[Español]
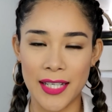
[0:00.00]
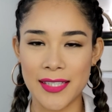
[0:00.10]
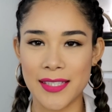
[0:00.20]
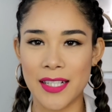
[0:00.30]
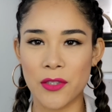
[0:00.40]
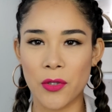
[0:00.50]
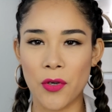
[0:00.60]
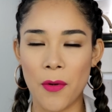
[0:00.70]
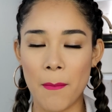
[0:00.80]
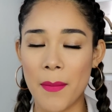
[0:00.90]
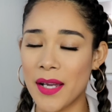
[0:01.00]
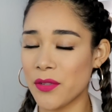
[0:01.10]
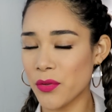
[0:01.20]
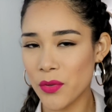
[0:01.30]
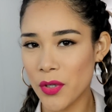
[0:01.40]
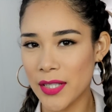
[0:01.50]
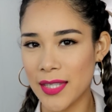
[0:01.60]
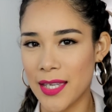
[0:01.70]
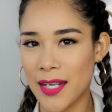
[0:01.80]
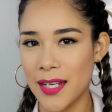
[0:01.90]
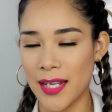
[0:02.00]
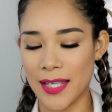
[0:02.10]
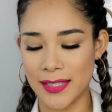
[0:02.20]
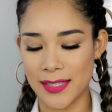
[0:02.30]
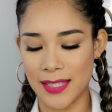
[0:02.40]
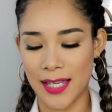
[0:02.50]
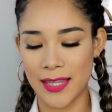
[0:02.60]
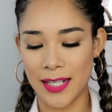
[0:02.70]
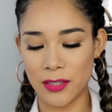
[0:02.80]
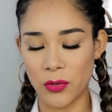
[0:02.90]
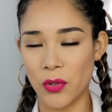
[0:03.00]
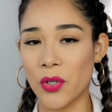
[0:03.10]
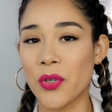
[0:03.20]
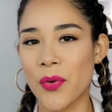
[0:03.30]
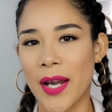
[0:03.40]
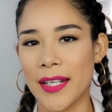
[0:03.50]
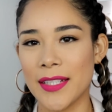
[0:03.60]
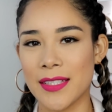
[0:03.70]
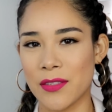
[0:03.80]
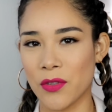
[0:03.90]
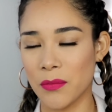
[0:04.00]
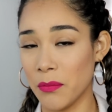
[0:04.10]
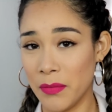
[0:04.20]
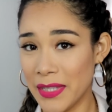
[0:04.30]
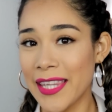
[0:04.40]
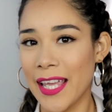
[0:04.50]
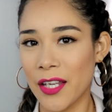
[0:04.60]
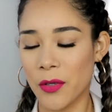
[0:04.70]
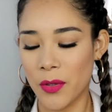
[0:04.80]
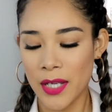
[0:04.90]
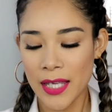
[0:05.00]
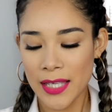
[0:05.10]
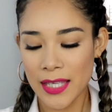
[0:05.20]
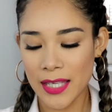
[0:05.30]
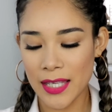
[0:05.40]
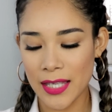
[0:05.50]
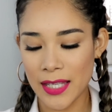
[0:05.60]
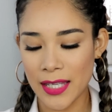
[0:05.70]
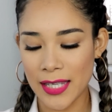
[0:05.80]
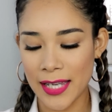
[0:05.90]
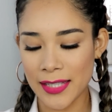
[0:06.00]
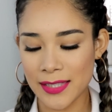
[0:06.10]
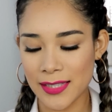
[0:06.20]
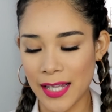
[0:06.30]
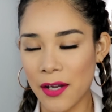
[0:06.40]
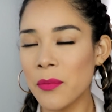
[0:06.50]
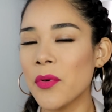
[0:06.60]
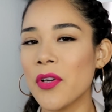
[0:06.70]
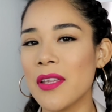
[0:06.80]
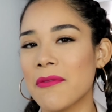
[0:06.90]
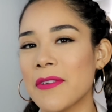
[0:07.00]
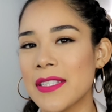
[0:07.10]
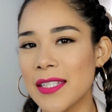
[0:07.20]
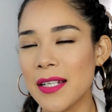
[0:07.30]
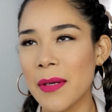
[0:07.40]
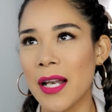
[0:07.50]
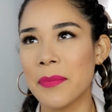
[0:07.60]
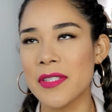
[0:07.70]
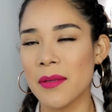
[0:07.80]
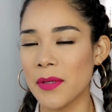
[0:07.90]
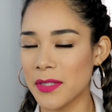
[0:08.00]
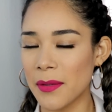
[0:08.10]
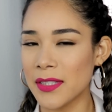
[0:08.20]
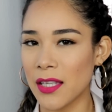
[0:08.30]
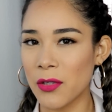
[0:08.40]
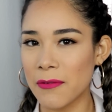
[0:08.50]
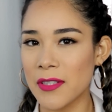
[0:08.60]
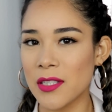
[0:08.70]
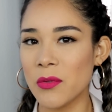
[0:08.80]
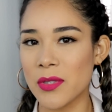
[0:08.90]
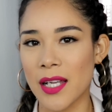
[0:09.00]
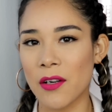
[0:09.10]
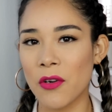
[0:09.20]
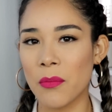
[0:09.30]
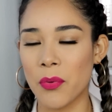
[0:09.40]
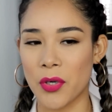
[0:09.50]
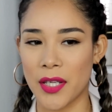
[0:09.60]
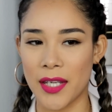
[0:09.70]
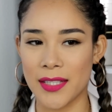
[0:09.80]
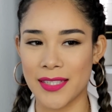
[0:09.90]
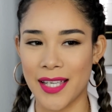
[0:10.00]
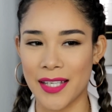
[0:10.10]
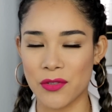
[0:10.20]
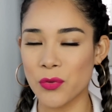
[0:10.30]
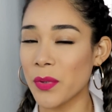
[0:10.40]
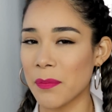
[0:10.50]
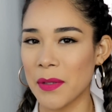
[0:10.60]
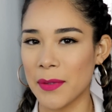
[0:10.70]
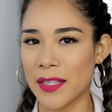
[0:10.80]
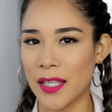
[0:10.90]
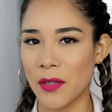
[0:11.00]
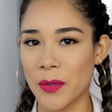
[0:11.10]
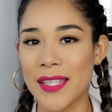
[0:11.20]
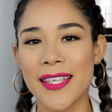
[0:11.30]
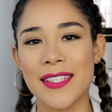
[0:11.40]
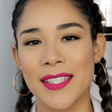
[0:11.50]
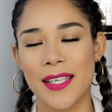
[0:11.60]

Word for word: ese es el tono más oscuro que tienen, es en el tono Granite, negro y está un poco difícil, al principio se me hacía difícil usarlo porque está súper pigmentado y es